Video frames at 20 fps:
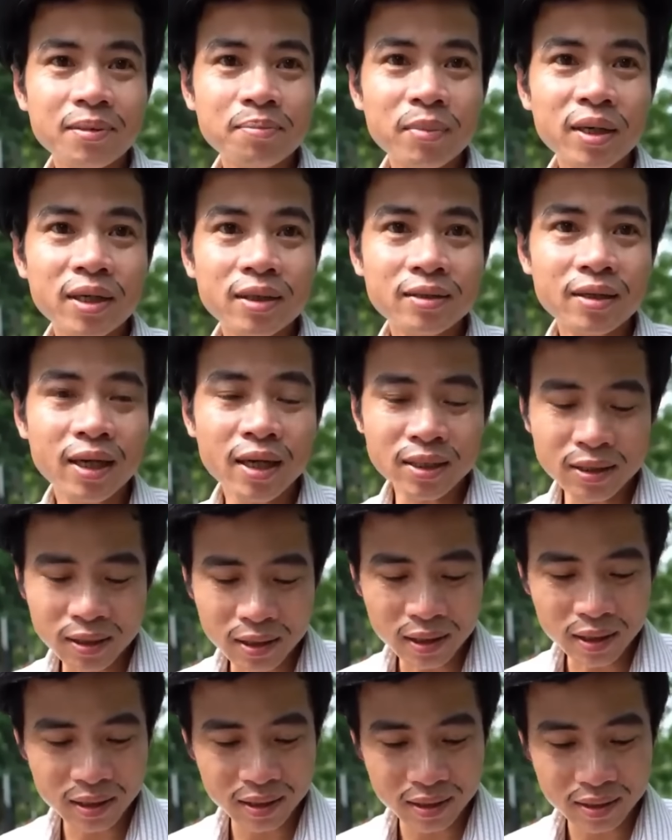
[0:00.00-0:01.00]
hết pin thế
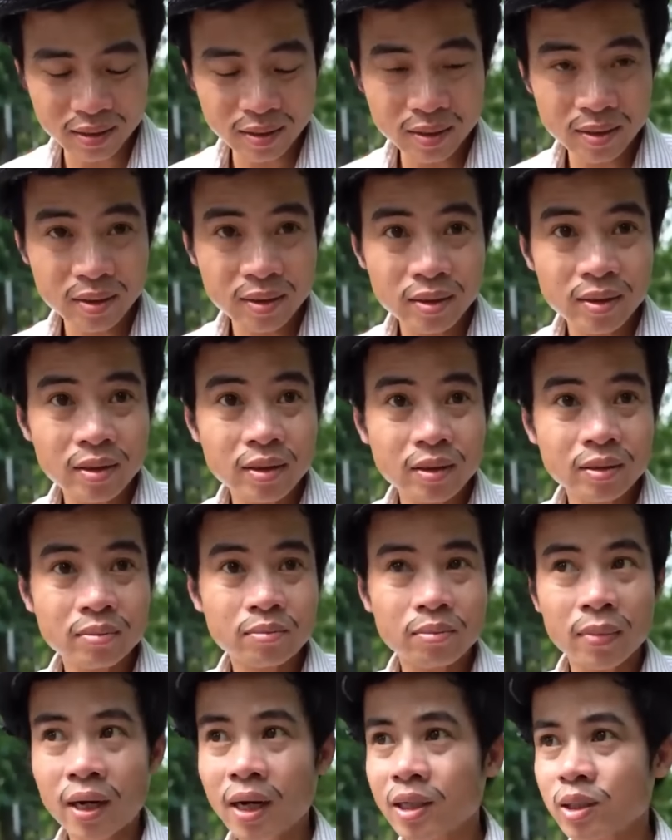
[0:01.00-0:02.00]
chứ lị
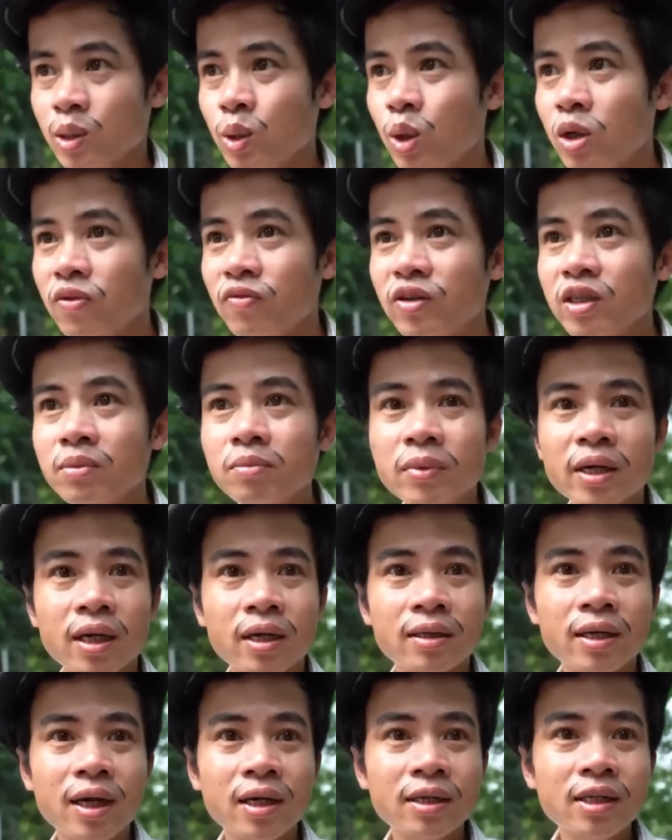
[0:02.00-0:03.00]
Bà tôi với
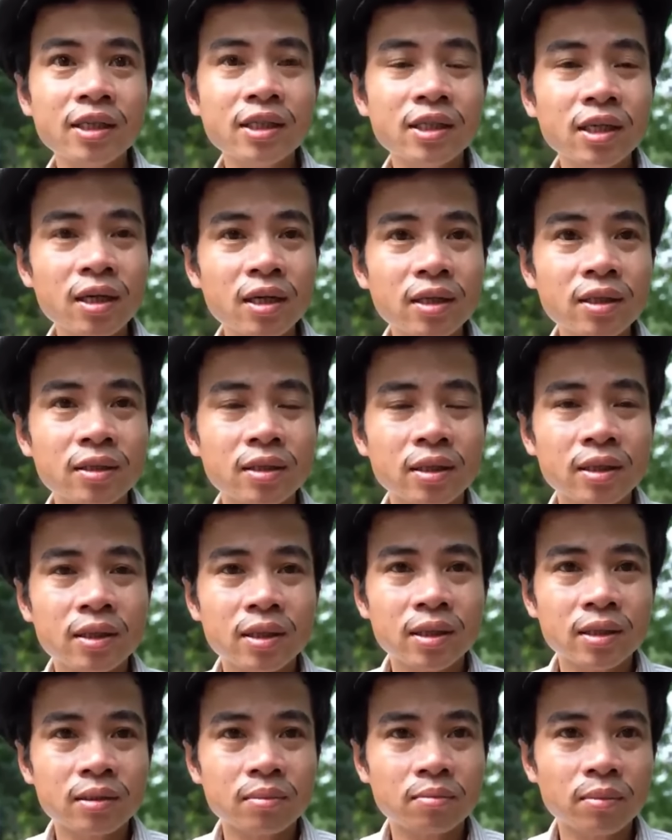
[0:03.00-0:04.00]
mẹ đang đi chơi
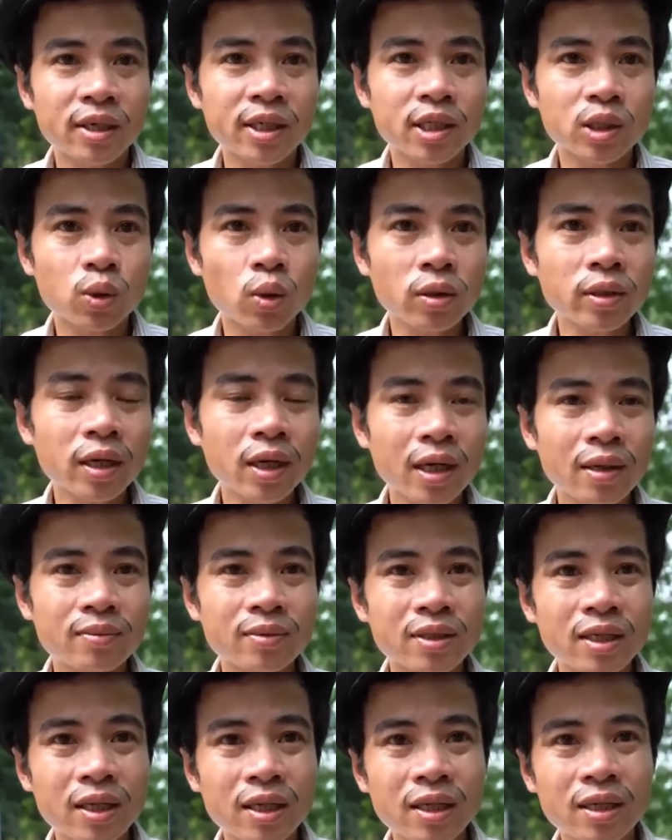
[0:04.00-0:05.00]
Mình xuống đây
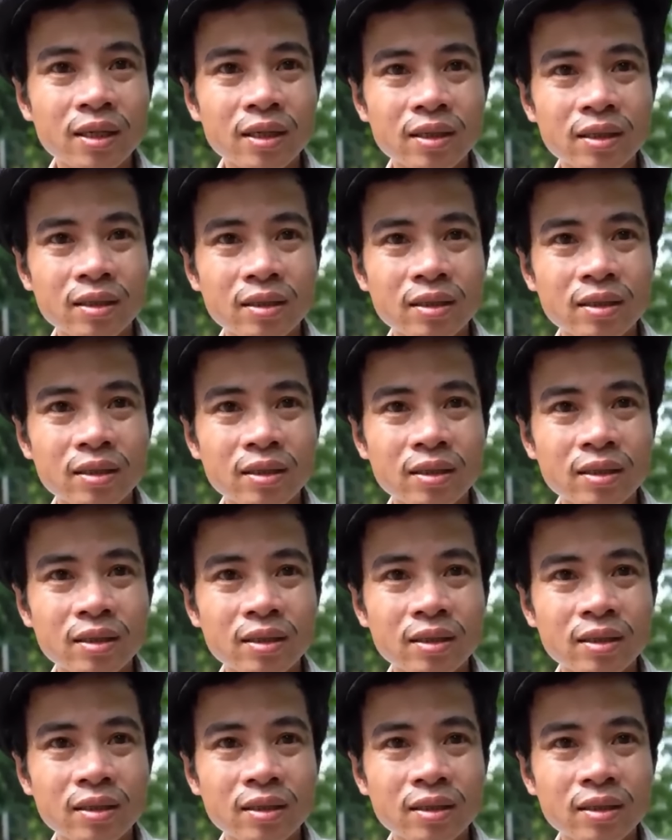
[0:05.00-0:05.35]
làm gì